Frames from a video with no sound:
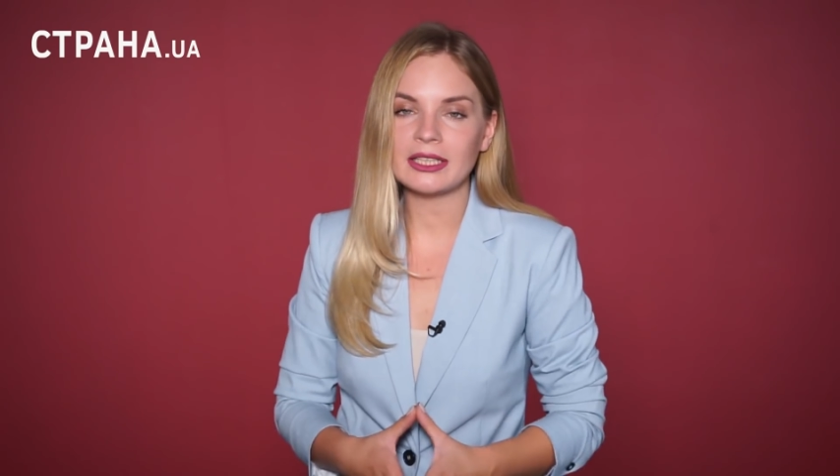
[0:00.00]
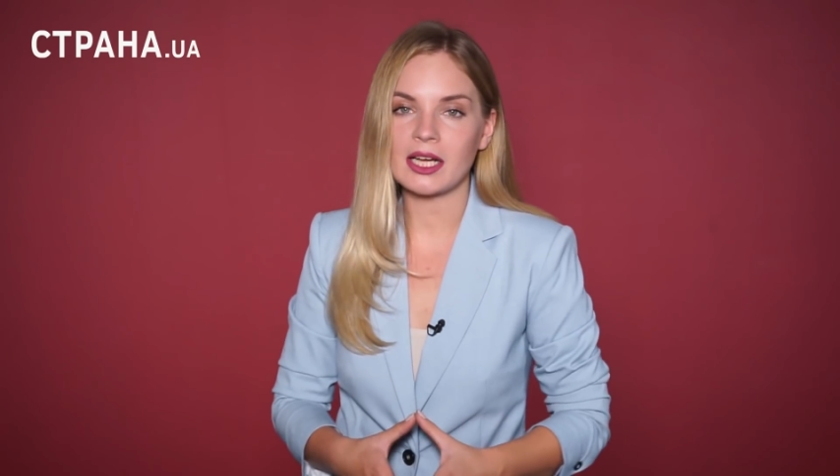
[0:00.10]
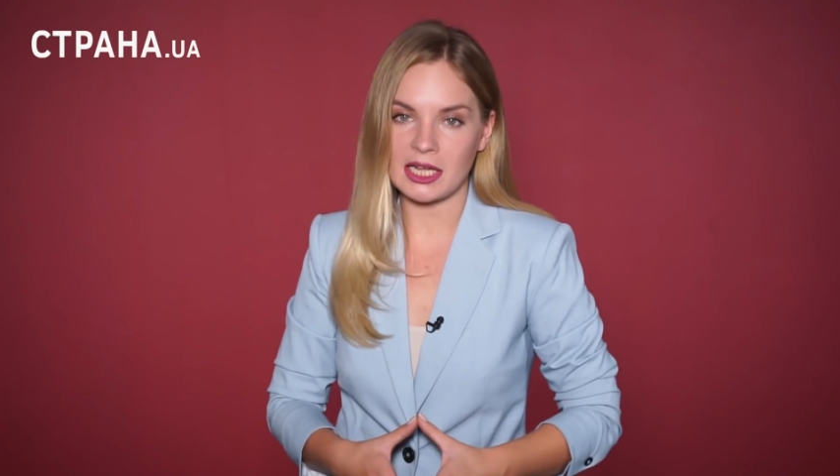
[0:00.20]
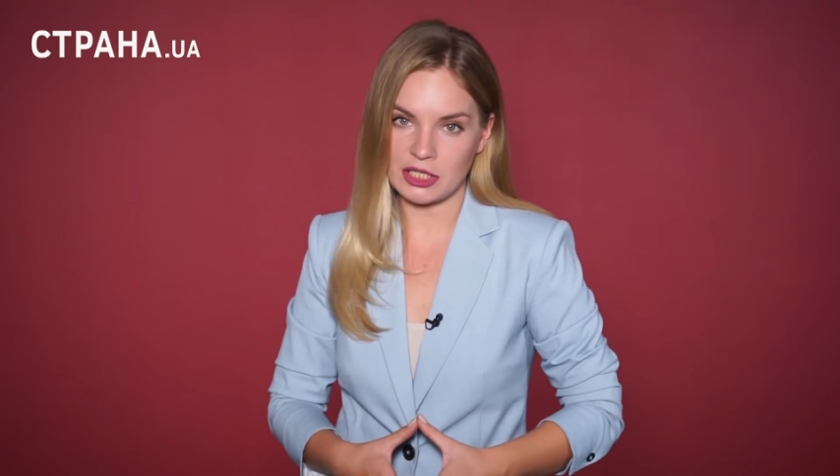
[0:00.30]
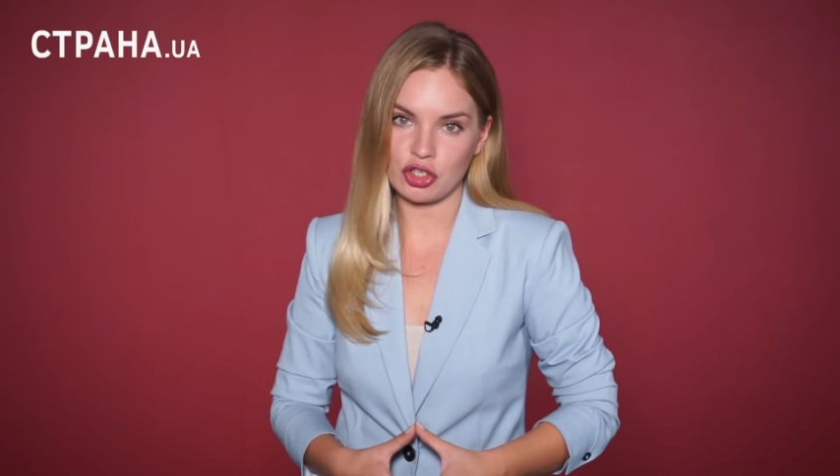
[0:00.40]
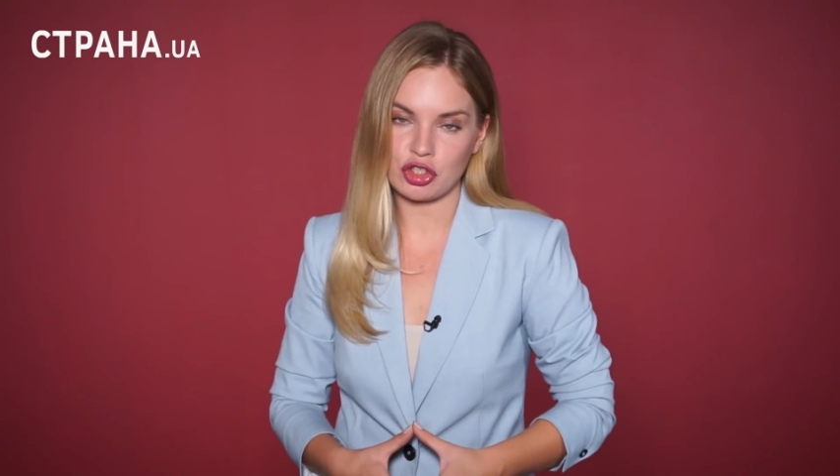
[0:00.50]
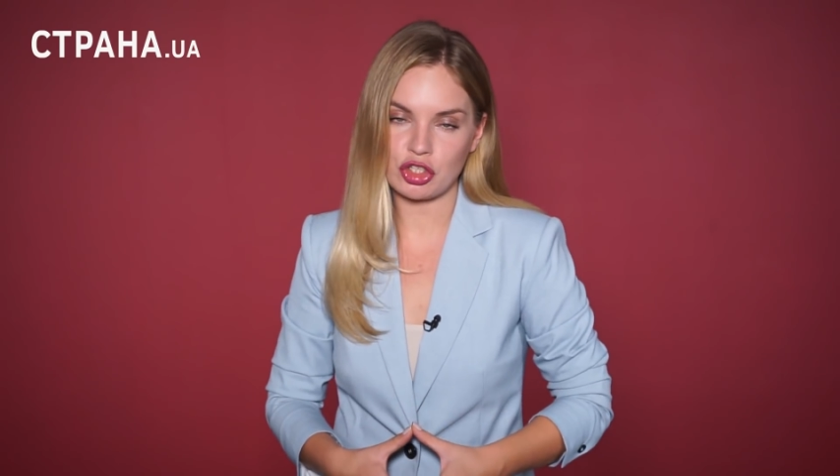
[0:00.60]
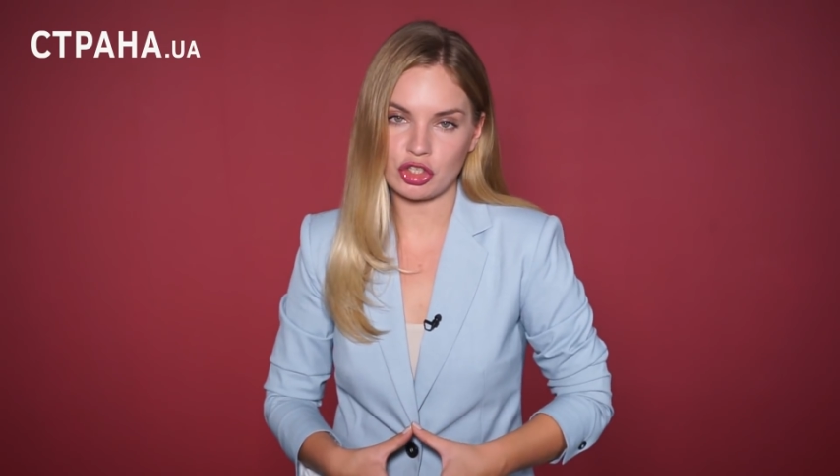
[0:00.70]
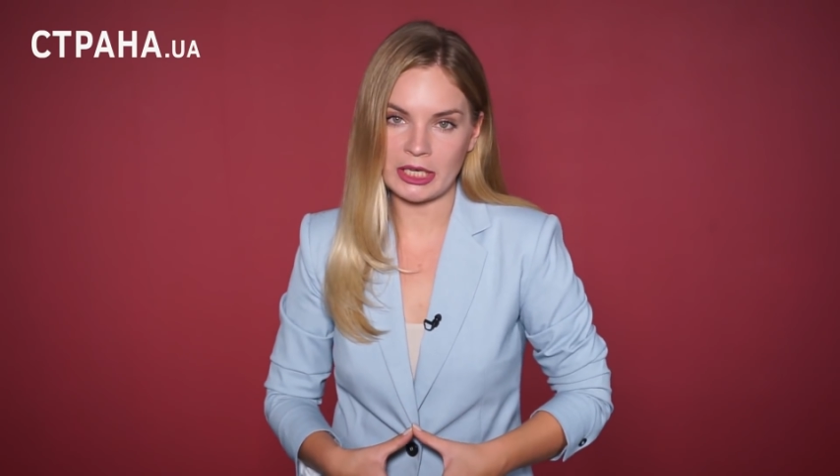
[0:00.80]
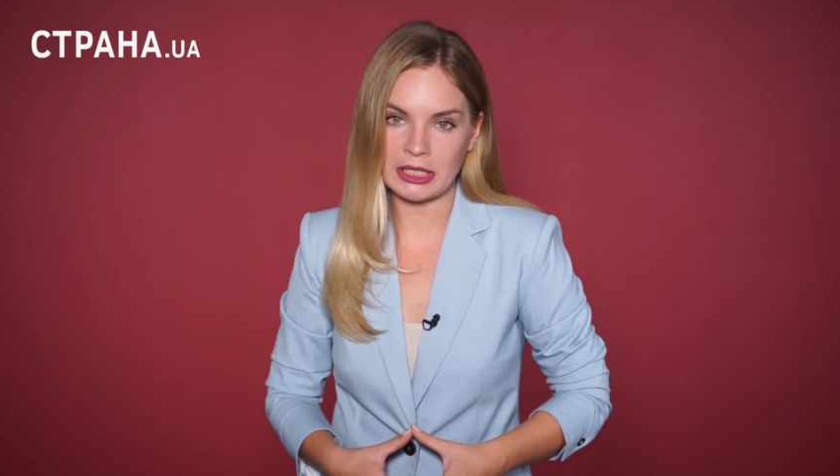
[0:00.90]
это,
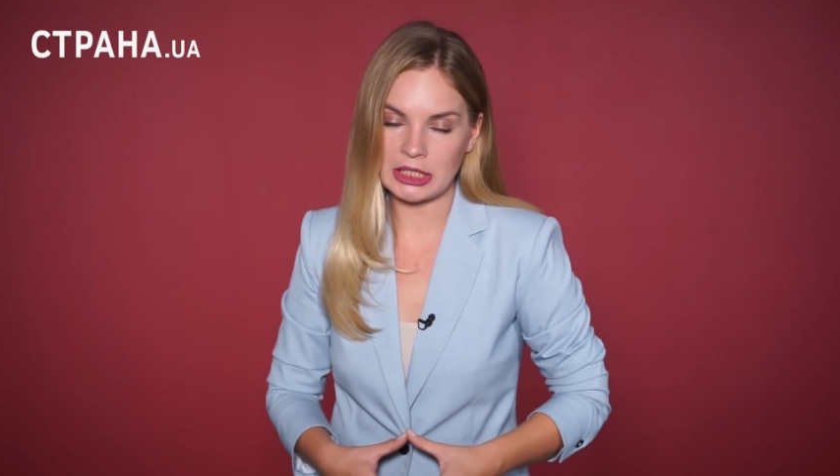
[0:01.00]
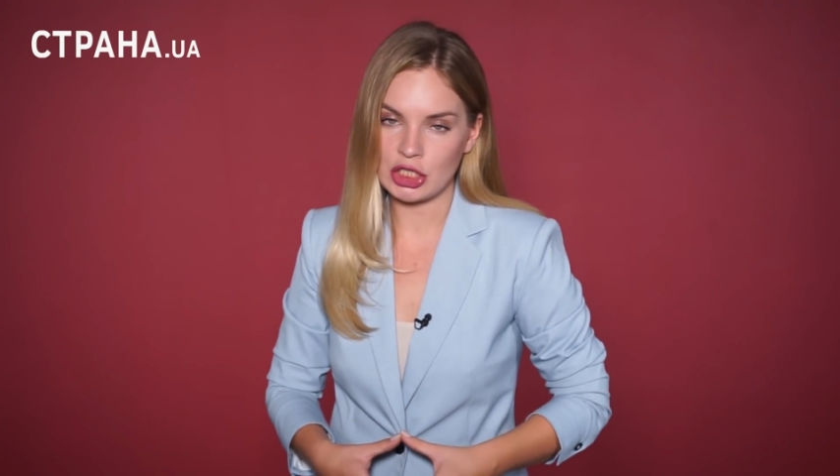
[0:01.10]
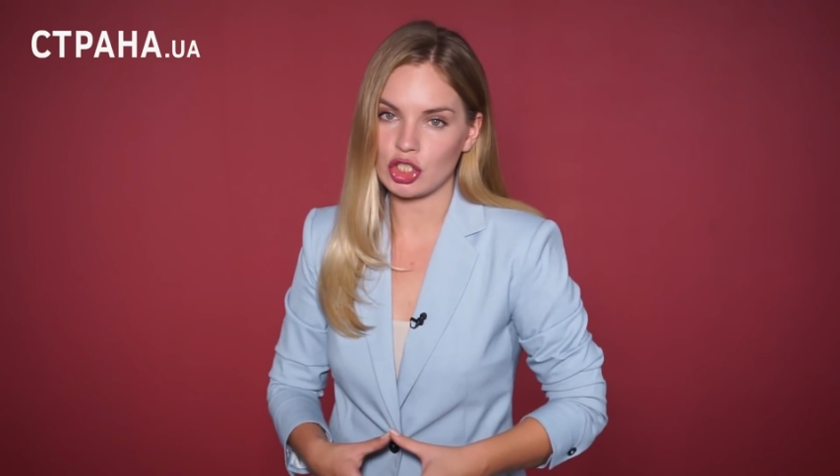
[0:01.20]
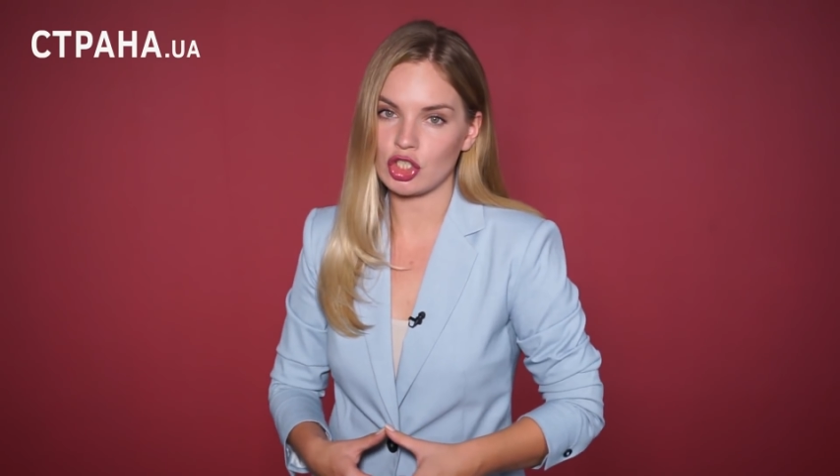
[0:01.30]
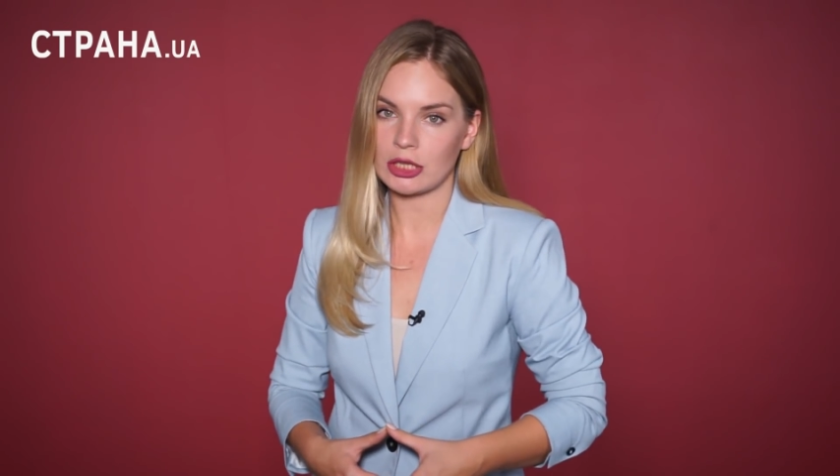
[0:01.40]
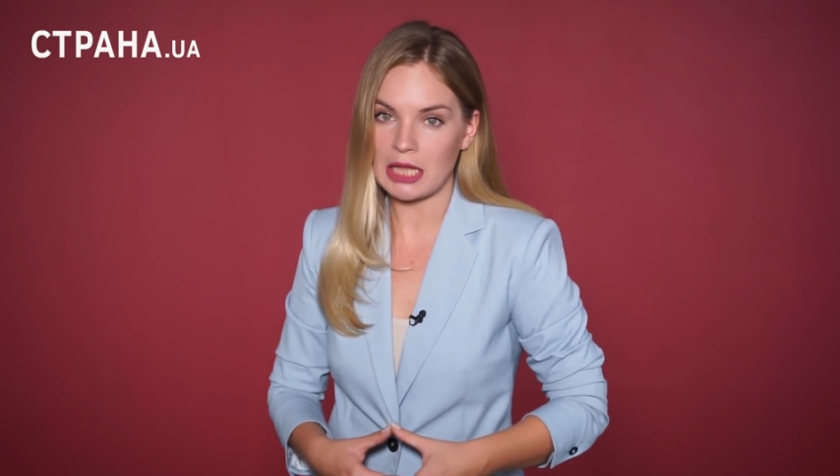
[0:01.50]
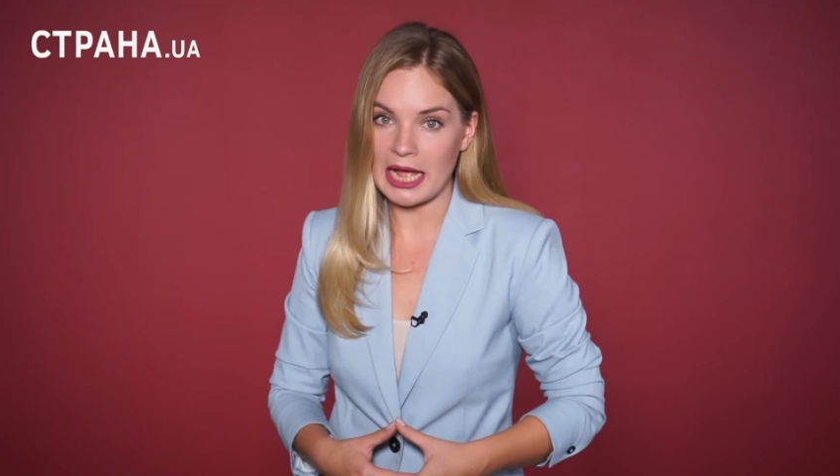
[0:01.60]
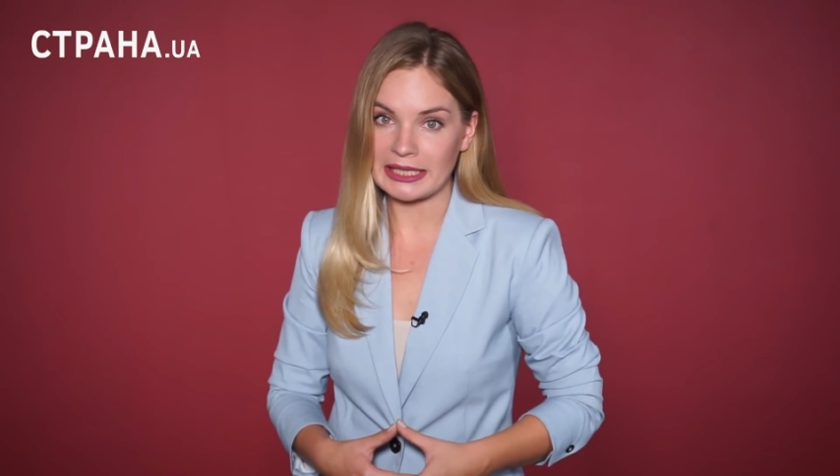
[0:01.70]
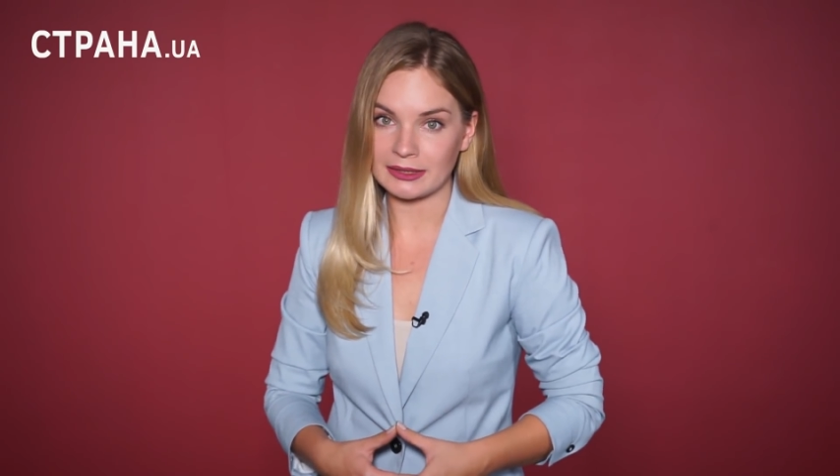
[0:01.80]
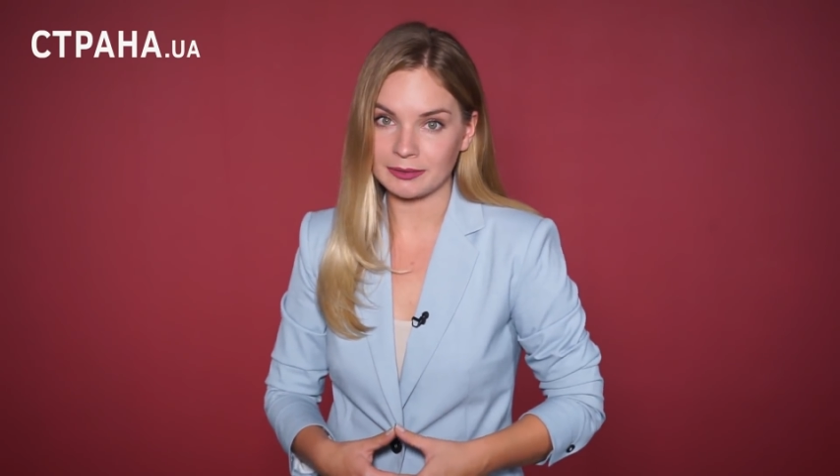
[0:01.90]
конечно же, не считает.